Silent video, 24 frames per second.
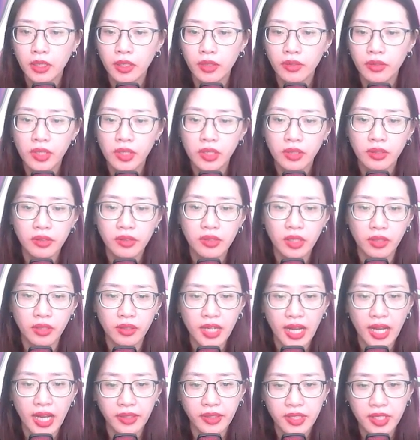nhưng những
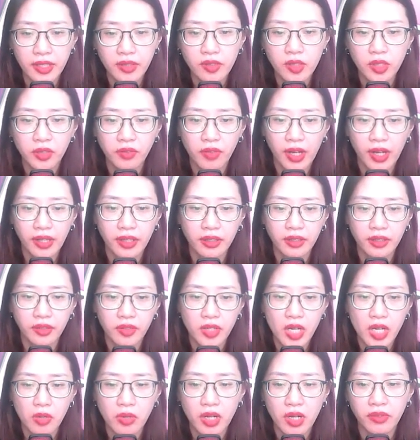đại chiến như vậy
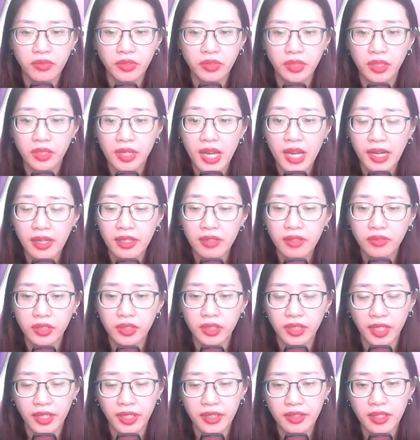đều là vừa đánh vừa
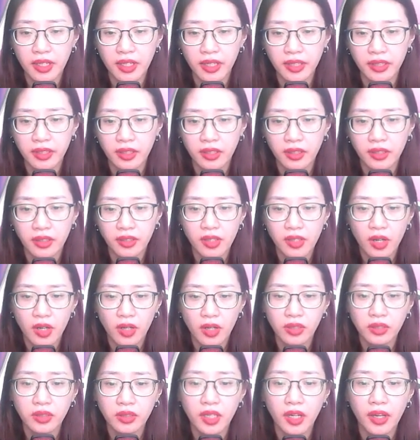nghỉ ngơi,
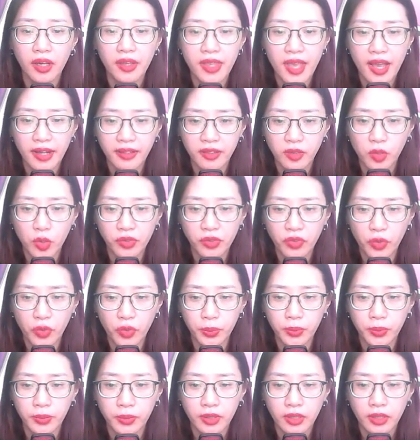có thời gian khôi phục.
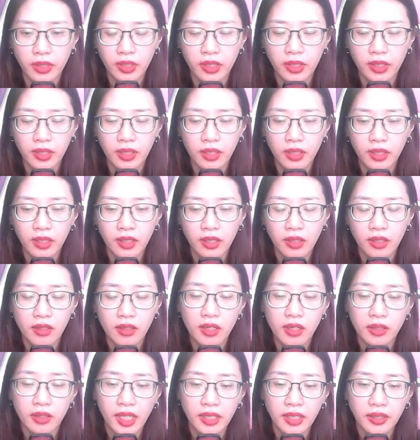
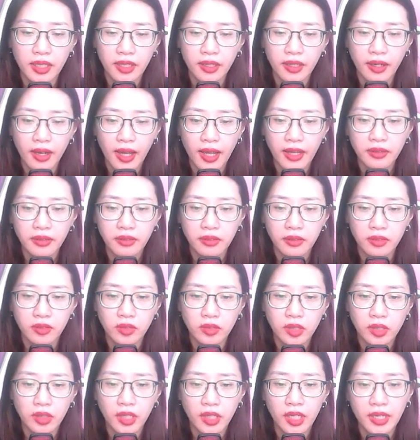Lần này thì khác,
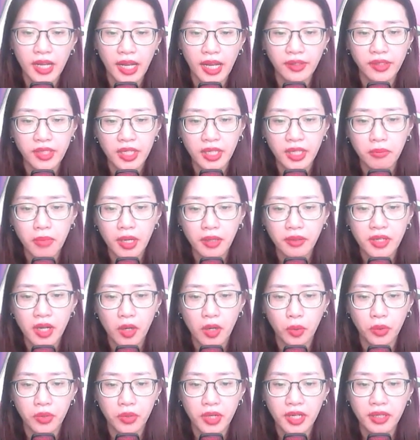từ khi đại chiến bắt
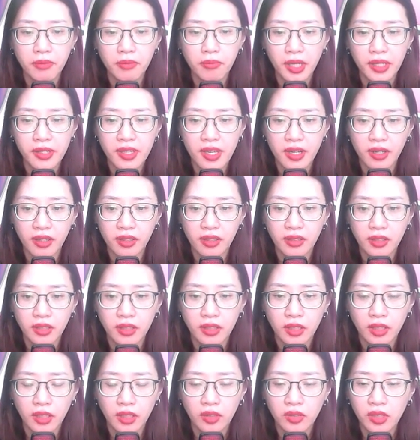đầu đến bây giờ,
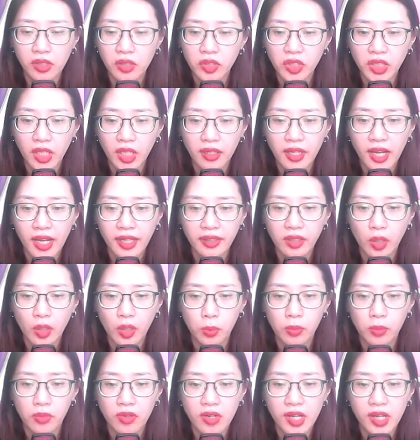tướng sĩ hai
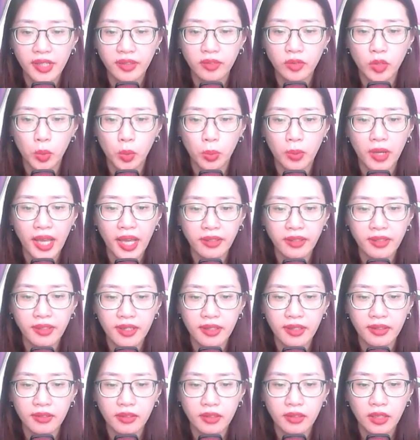tộc liên tục ác
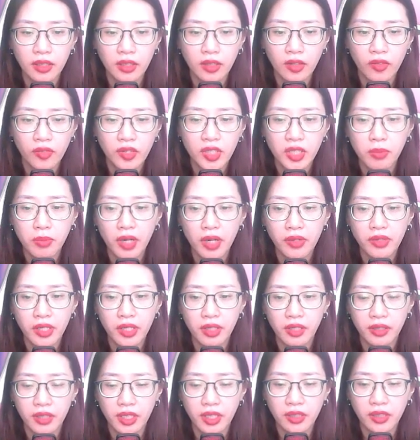chiến, chưa bao
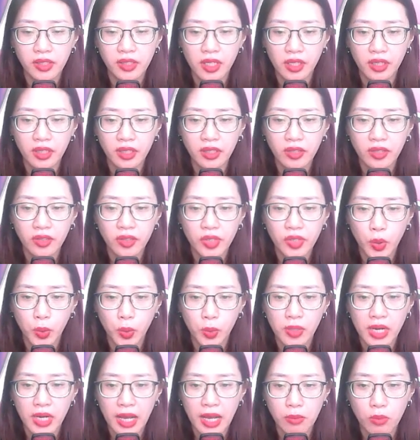giờ đình chỉ dù
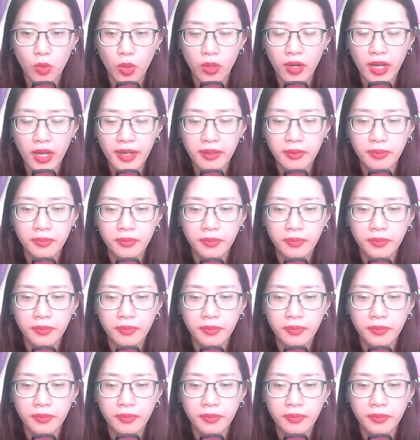là một khắc.